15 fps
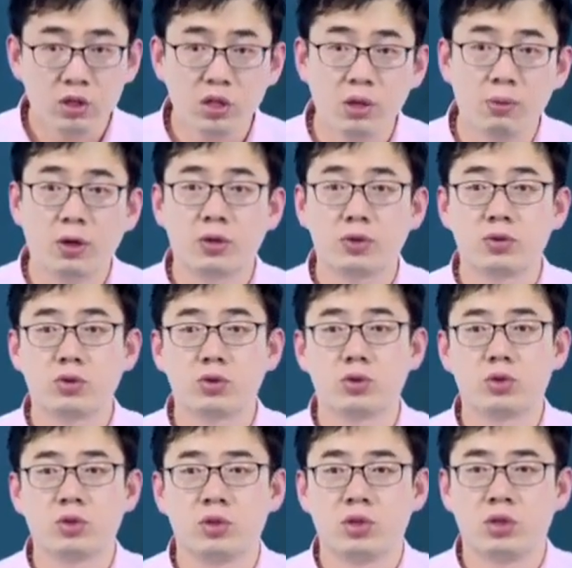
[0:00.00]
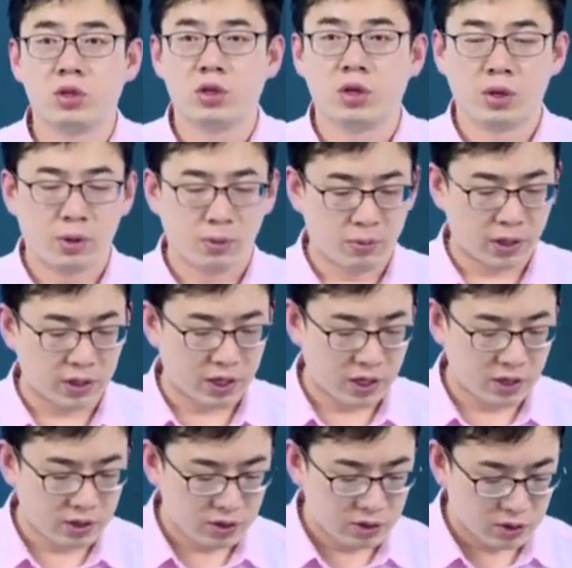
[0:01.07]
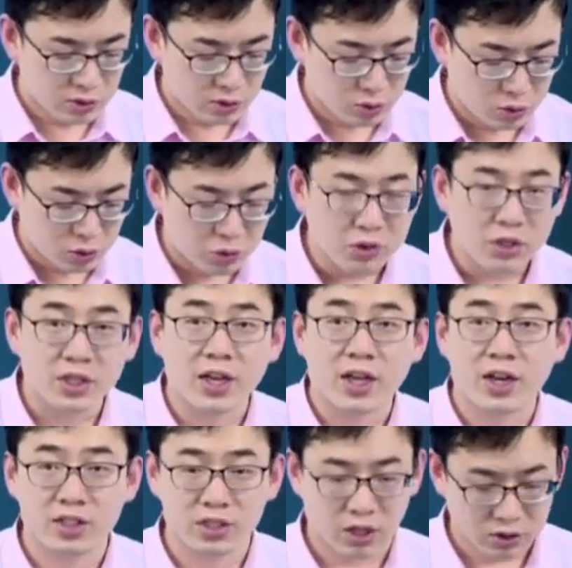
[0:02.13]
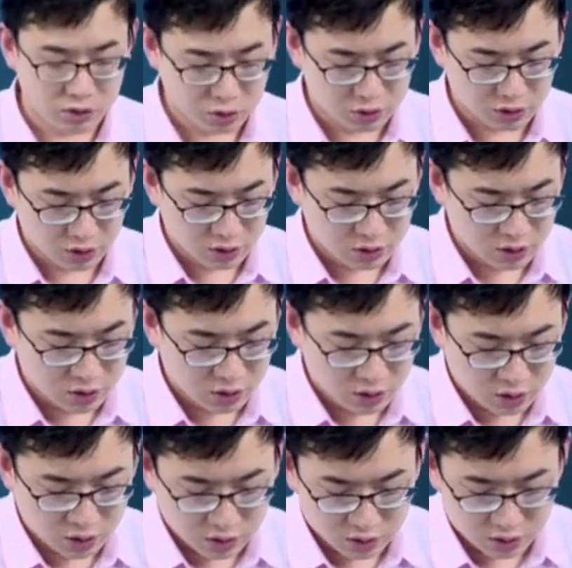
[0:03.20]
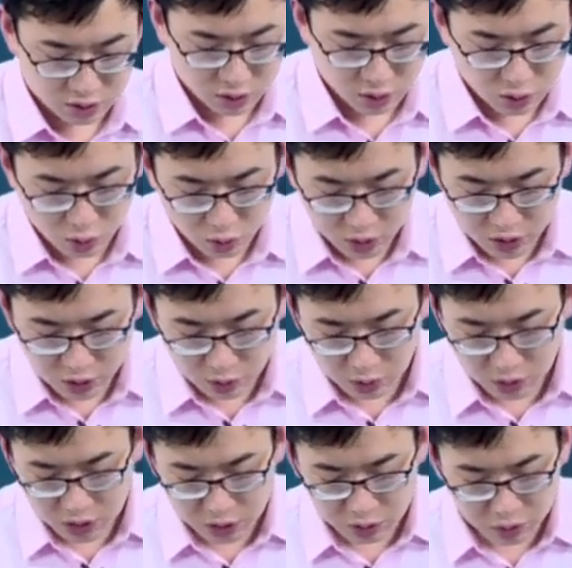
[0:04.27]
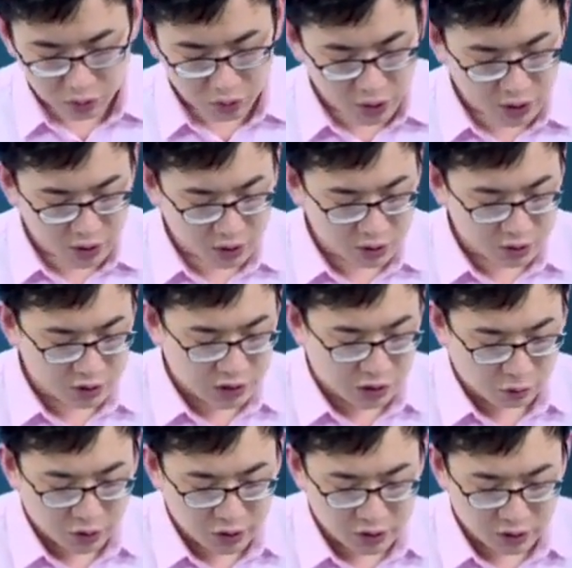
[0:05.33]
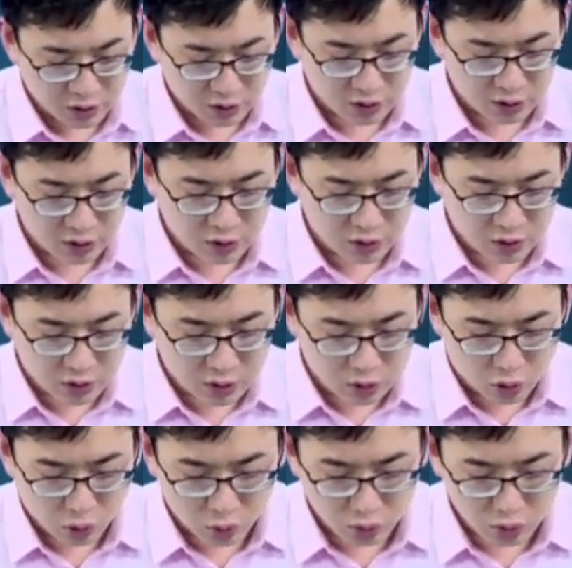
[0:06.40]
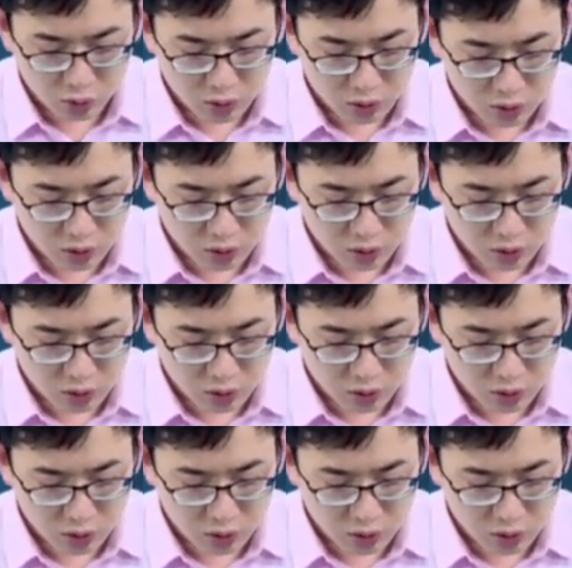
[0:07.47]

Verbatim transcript: 那么，把它学术的一点来讲，就是指工人、工程技术人员和生产管理者从